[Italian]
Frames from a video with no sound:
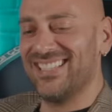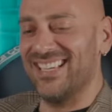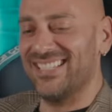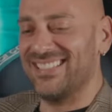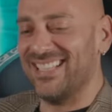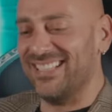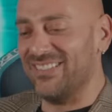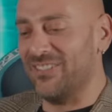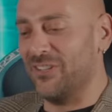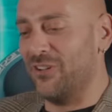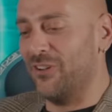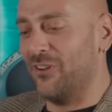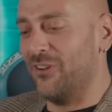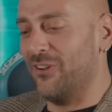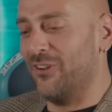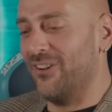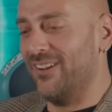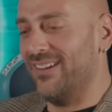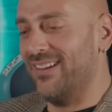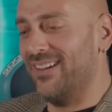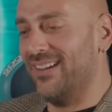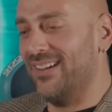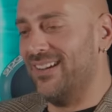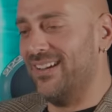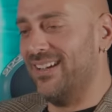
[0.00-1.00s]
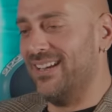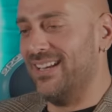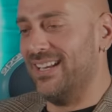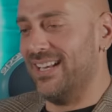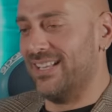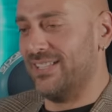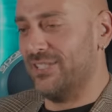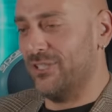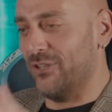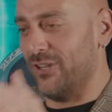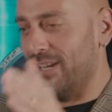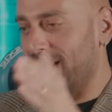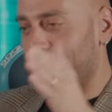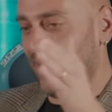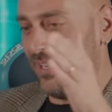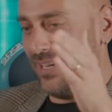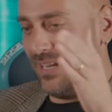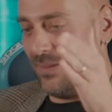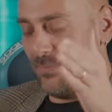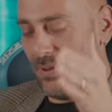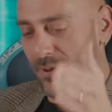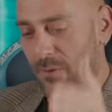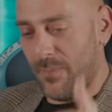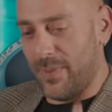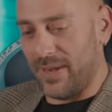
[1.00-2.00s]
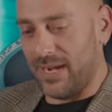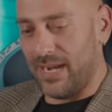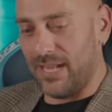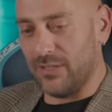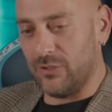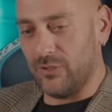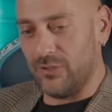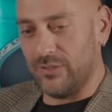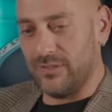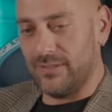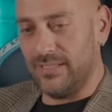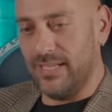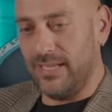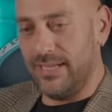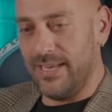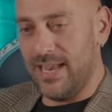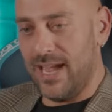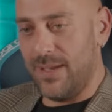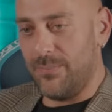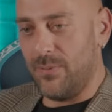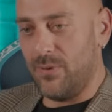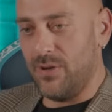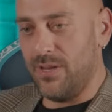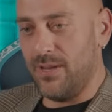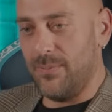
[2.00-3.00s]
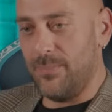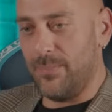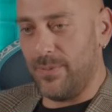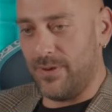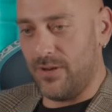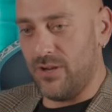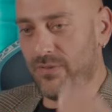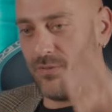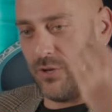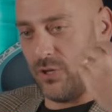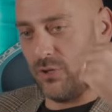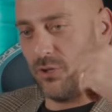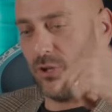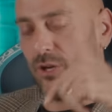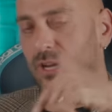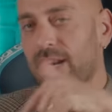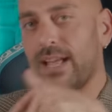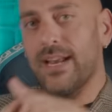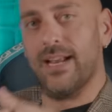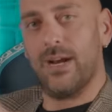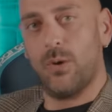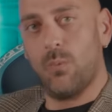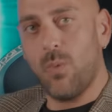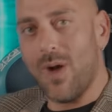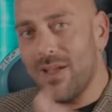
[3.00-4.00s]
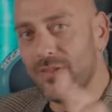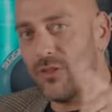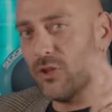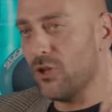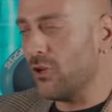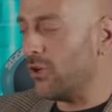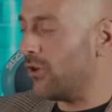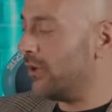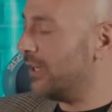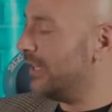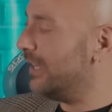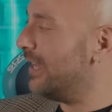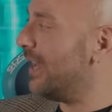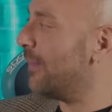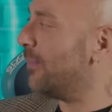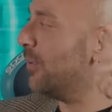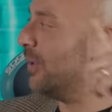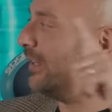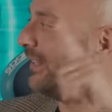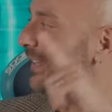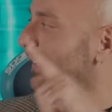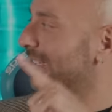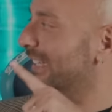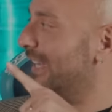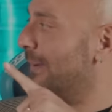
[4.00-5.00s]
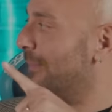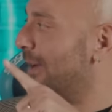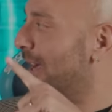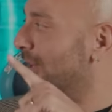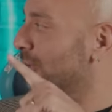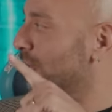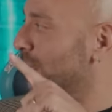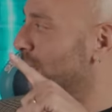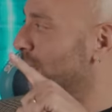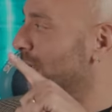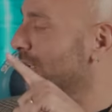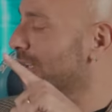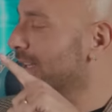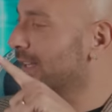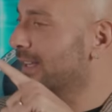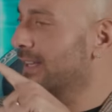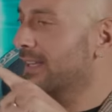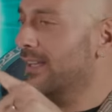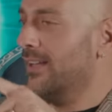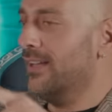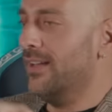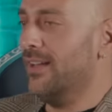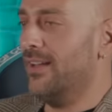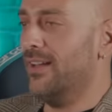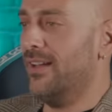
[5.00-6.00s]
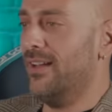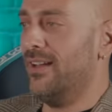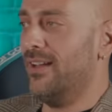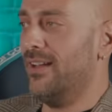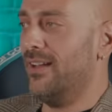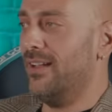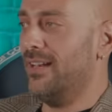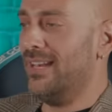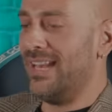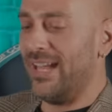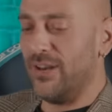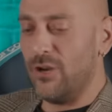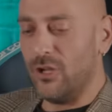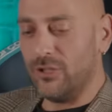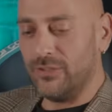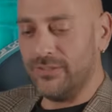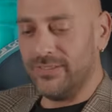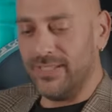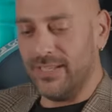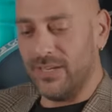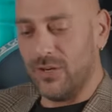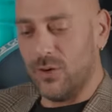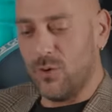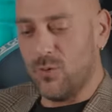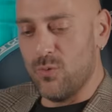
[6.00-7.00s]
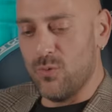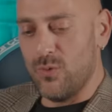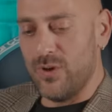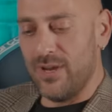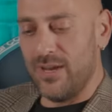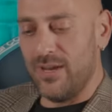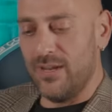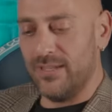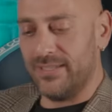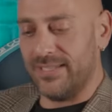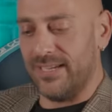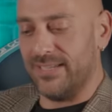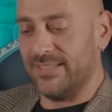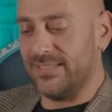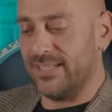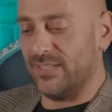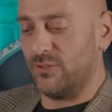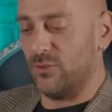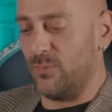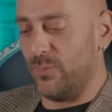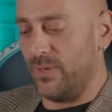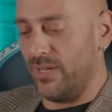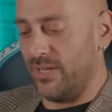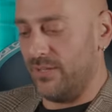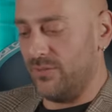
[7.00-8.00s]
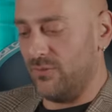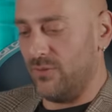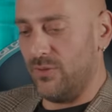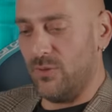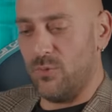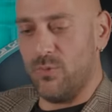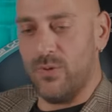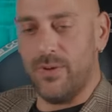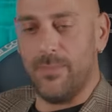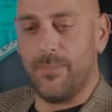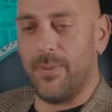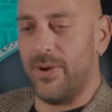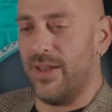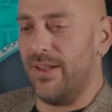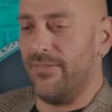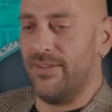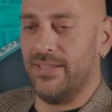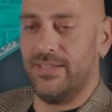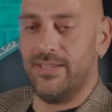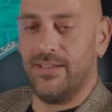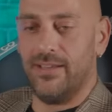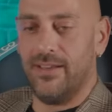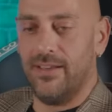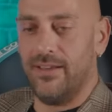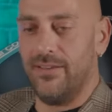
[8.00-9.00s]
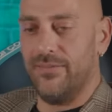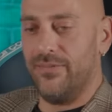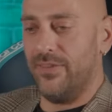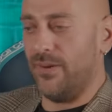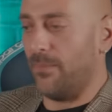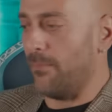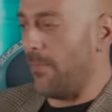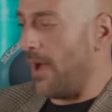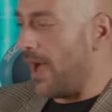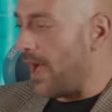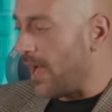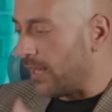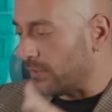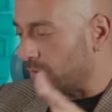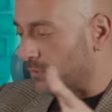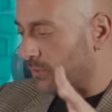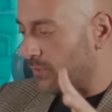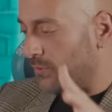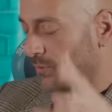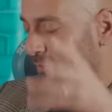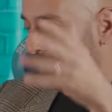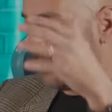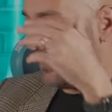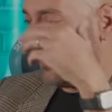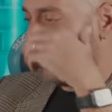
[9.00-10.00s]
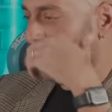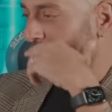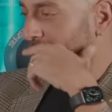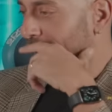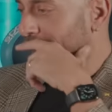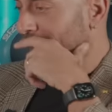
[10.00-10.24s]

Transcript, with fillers: Sei stato uh, in nazionale, abbiamo parlato del Napoli, però io voglio tornare a quando il Napoli ti ha chiamato. Uh, la notte in cui sei stato preso, in cui poi avete firmato, in cui